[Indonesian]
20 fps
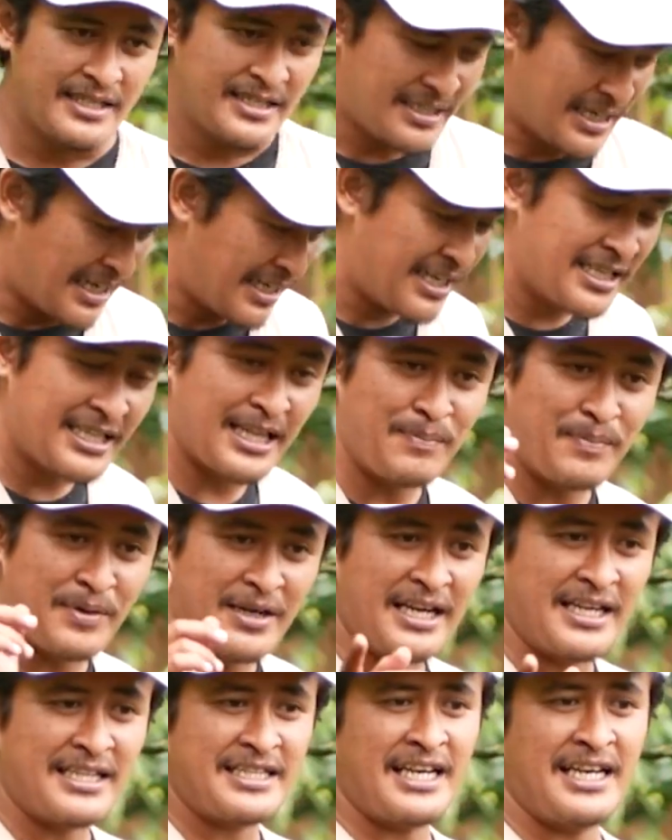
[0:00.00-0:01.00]
dan kita
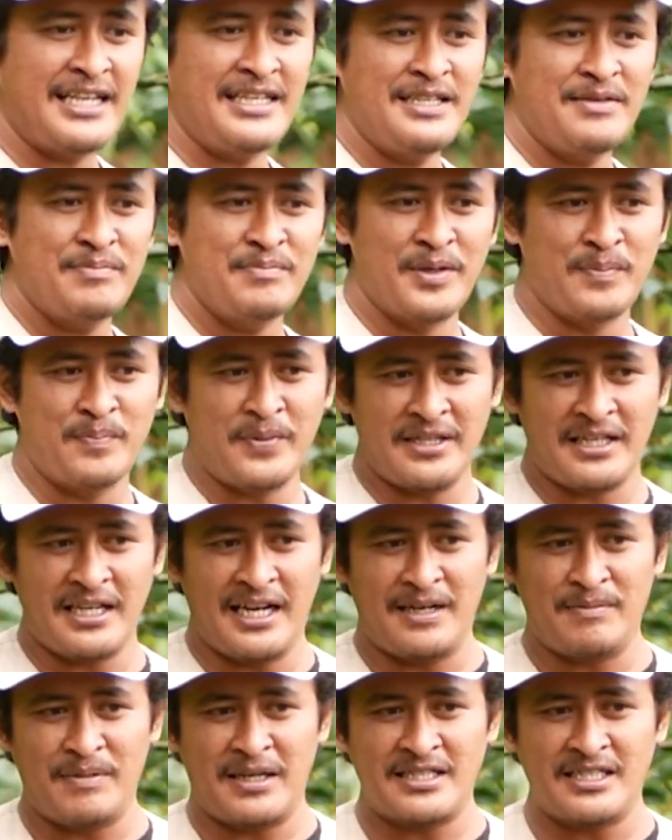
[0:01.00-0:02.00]
perlihatkan bibit
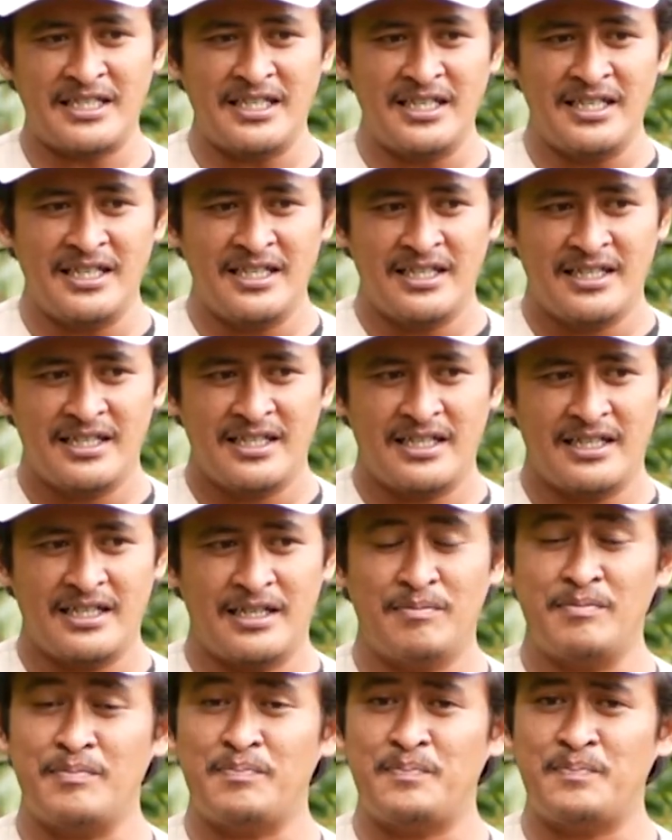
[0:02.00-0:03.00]
yang masih
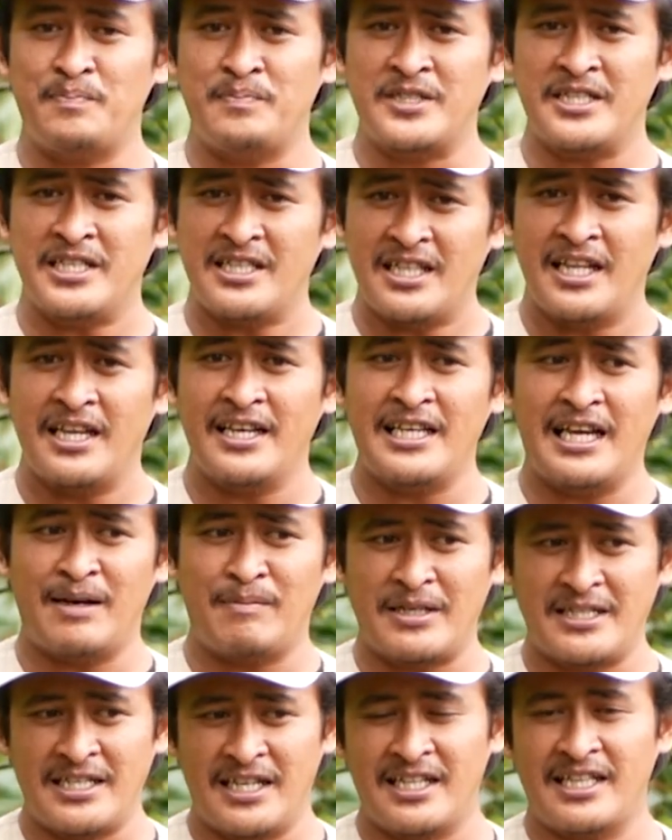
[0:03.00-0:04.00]
eh, seedling yang
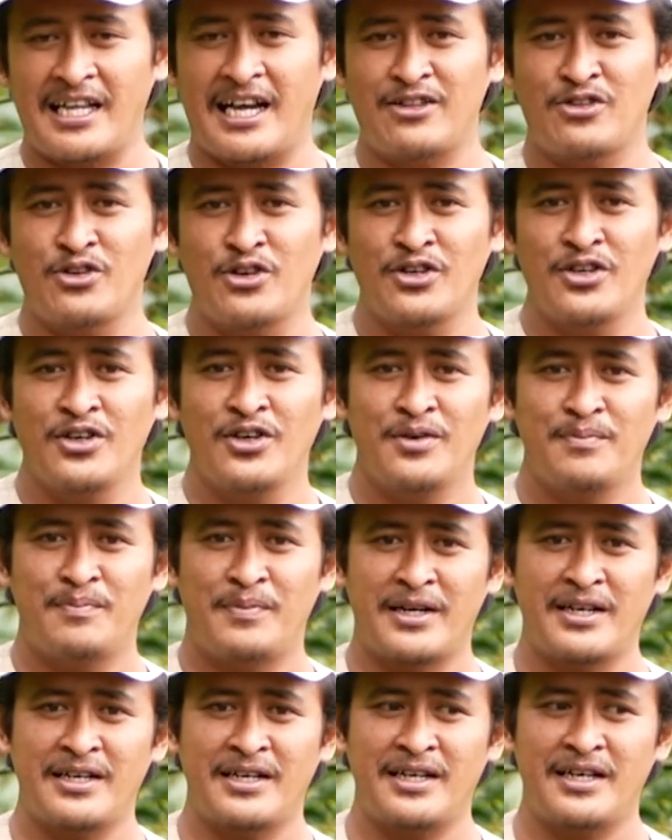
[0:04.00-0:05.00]
masih kita atur
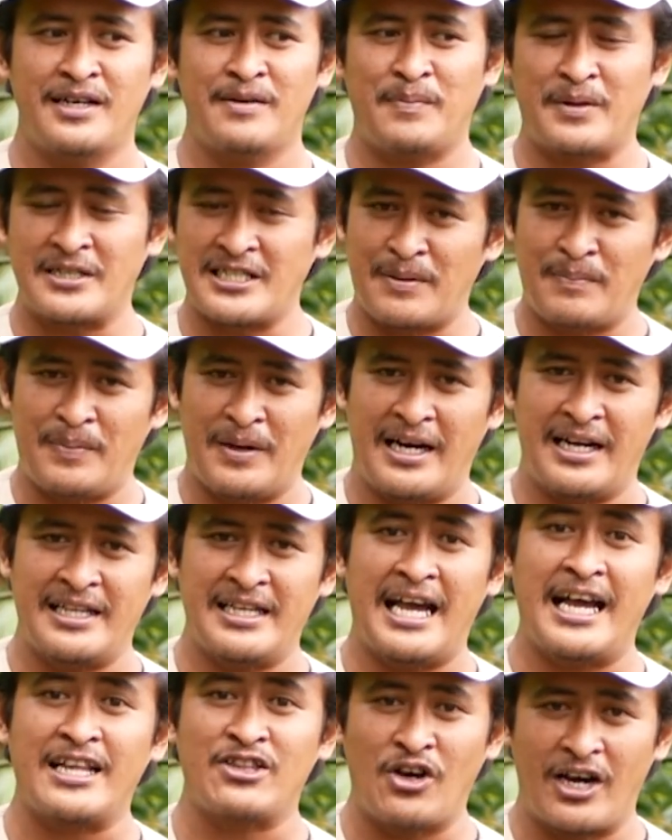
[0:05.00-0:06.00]
eh,
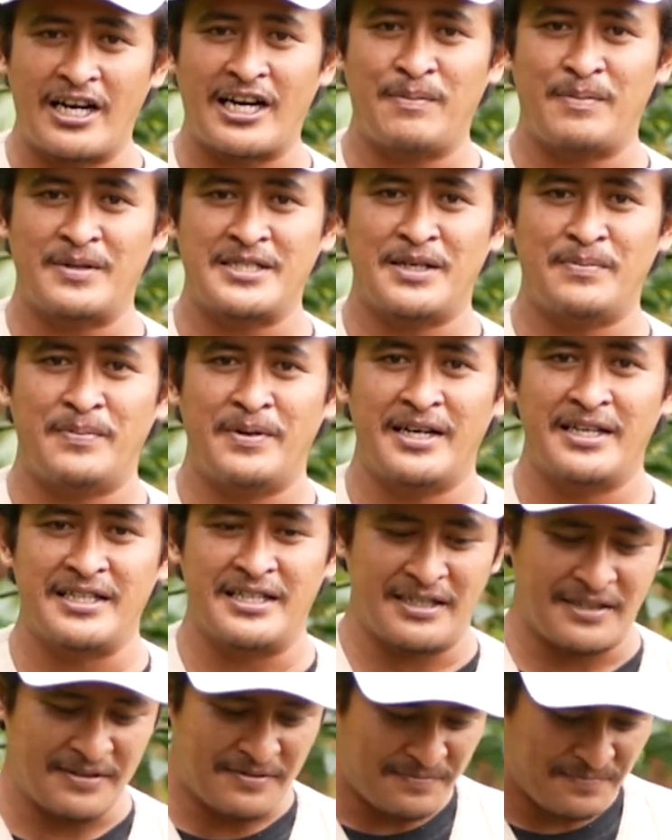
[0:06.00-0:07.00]
percabangannya atau arah
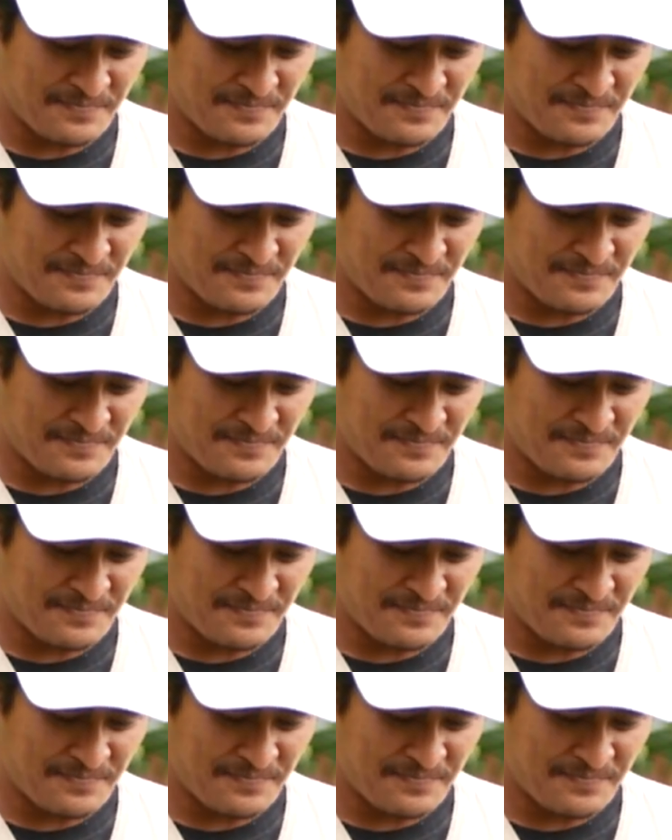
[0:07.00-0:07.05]
percabangannya